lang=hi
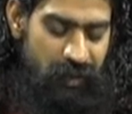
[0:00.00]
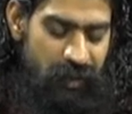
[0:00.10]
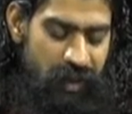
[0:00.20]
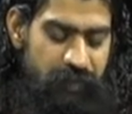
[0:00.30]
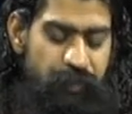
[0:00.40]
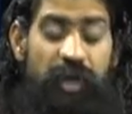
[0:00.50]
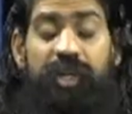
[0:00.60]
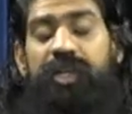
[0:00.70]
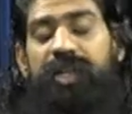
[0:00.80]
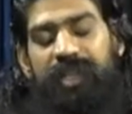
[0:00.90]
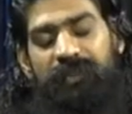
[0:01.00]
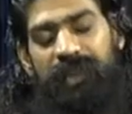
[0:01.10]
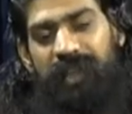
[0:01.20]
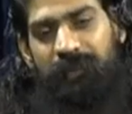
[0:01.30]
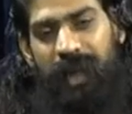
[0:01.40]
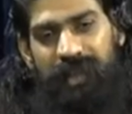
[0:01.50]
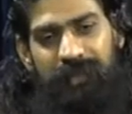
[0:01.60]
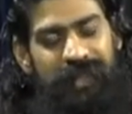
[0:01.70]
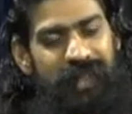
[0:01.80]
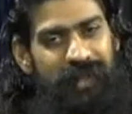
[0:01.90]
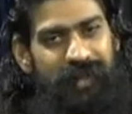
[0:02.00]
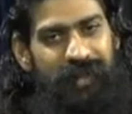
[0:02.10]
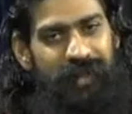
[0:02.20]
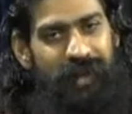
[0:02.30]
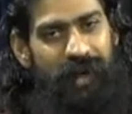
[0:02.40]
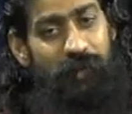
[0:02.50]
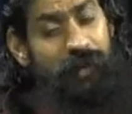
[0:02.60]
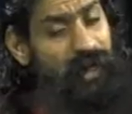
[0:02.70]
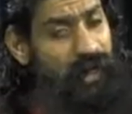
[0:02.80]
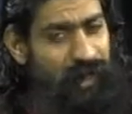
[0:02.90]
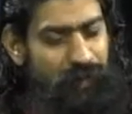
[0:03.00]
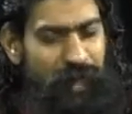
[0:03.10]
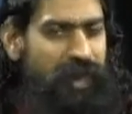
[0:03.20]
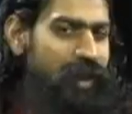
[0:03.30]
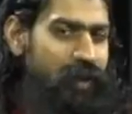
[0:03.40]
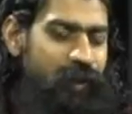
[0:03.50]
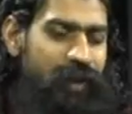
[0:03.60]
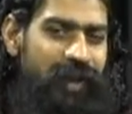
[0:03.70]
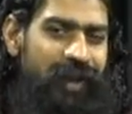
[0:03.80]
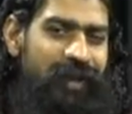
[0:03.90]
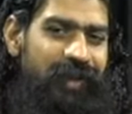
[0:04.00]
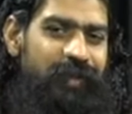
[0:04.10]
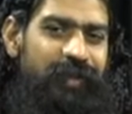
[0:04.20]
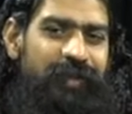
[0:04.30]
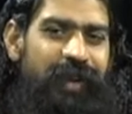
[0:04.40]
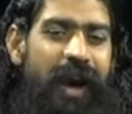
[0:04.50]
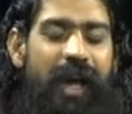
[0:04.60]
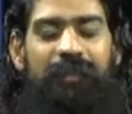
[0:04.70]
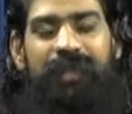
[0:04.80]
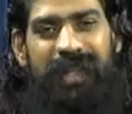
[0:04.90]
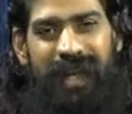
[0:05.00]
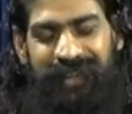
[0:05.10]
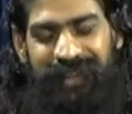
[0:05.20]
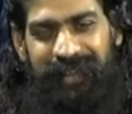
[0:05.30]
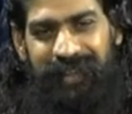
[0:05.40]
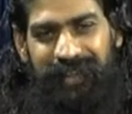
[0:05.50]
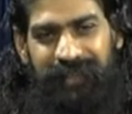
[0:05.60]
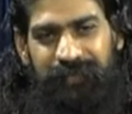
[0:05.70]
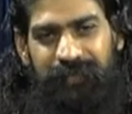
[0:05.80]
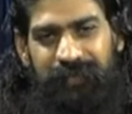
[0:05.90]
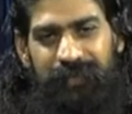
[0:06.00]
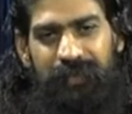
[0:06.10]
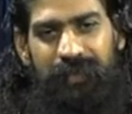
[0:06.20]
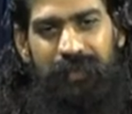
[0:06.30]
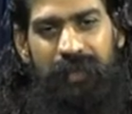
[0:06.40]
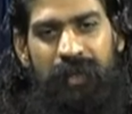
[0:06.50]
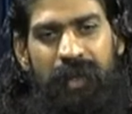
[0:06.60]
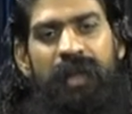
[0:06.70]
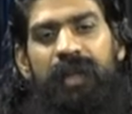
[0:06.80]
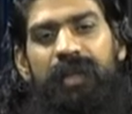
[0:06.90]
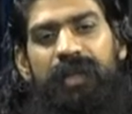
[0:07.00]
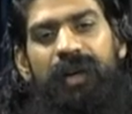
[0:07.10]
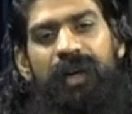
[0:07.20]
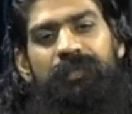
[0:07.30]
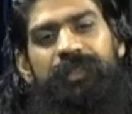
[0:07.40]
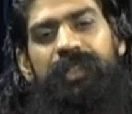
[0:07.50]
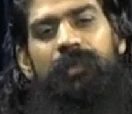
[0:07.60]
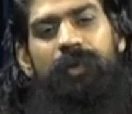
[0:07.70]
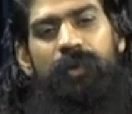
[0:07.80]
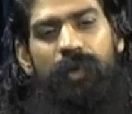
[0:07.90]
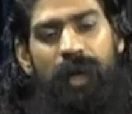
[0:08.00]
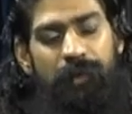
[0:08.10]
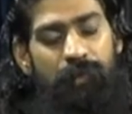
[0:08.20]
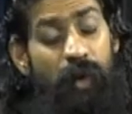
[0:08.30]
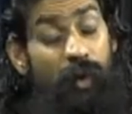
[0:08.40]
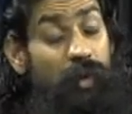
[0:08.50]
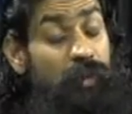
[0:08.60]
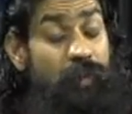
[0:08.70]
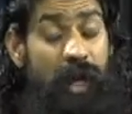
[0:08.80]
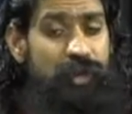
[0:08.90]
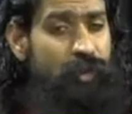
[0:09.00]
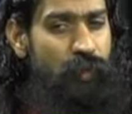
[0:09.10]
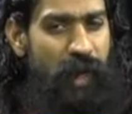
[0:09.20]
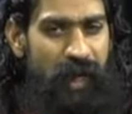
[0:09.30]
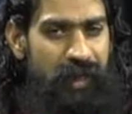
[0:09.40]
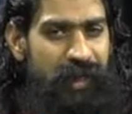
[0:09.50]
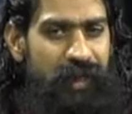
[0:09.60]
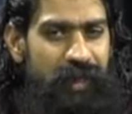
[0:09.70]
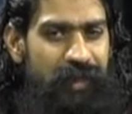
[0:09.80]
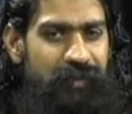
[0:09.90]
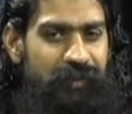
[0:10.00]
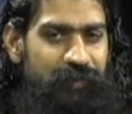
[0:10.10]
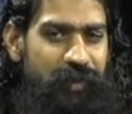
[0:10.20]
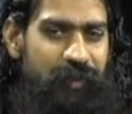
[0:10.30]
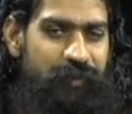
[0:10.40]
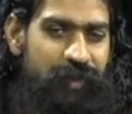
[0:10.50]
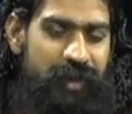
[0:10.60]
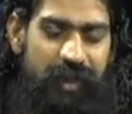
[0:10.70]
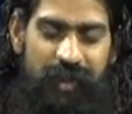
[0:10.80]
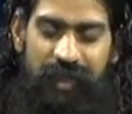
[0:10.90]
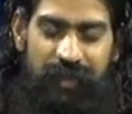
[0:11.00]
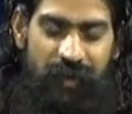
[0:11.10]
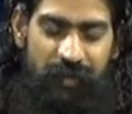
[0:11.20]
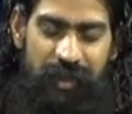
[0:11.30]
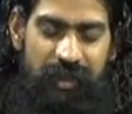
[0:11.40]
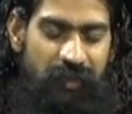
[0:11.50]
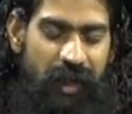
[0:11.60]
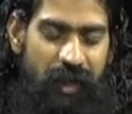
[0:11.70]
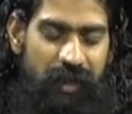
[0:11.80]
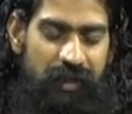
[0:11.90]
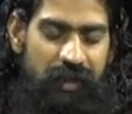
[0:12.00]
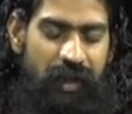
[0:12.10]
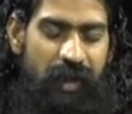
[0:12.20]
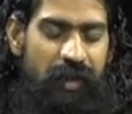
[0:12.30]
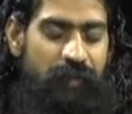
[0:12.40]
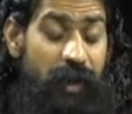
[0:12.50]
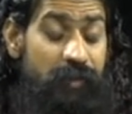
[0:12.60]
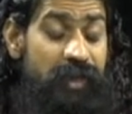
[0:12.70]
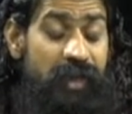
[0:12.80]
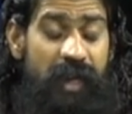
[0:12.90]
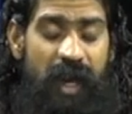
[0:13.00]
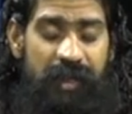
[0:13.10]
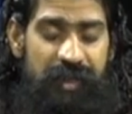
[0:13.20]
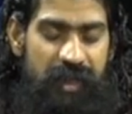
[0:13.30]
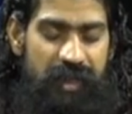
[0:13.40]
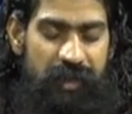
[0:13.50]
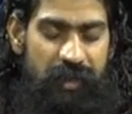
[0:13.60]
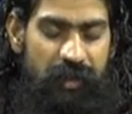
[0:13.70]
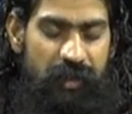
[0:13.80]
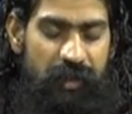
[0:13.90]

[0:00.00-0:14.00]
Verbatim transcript: इस प्रशिक्षण शिविर के माध्यम से अपने घर बैठे हुए आत्मसात कर रहे हैं यह हम सब लोगों का एक बहुत बड़ा सौभाग्य है परम पूज्य श्रदे स्वामी जी महाराज परम श्रदे आचार्य श्री के